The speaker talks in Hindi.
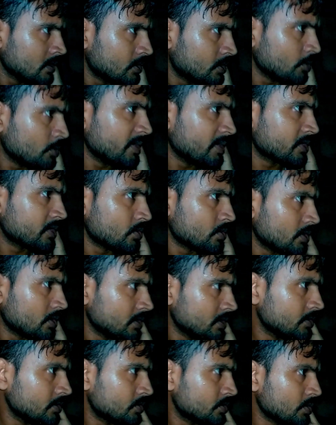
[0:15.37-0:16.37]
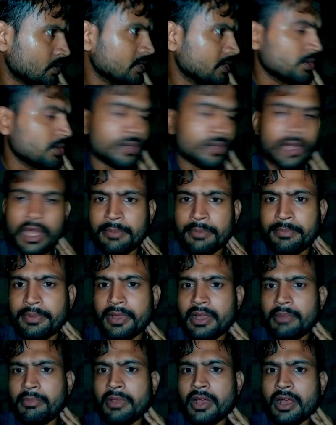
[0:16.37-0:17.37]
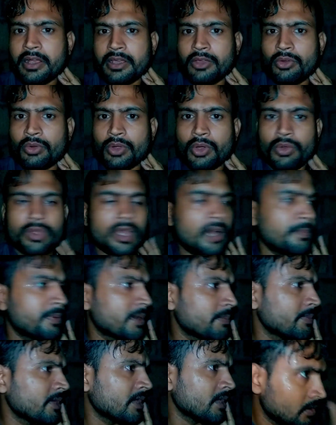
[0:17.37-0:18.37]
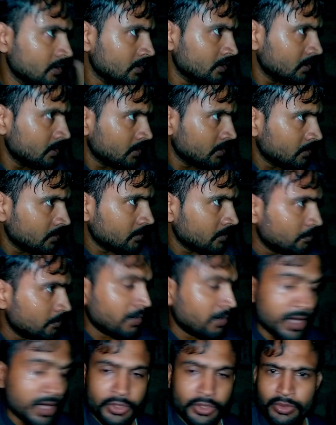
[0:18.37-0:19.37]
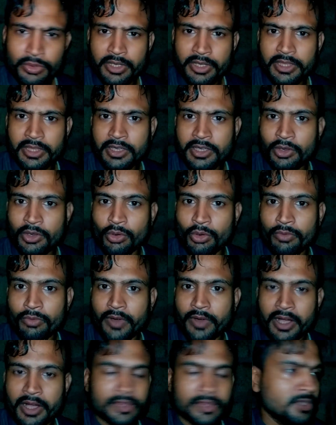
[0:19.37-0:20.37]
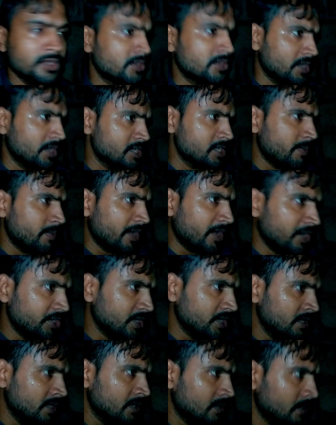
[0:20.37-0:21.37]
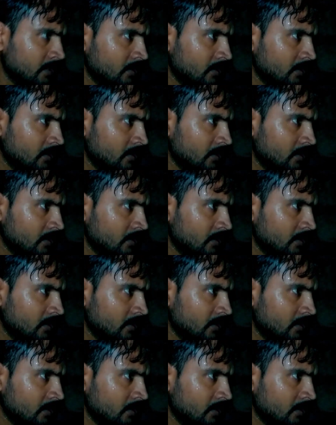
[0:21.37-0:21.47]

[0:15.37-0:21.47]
तो मैं थोड़ी सी छोटी सी दुकान पे आया मैं आके रुका हूँ यहाँ पर मैं बारिश को देख देख के खौफ आ रही थी तेज़ बारिश है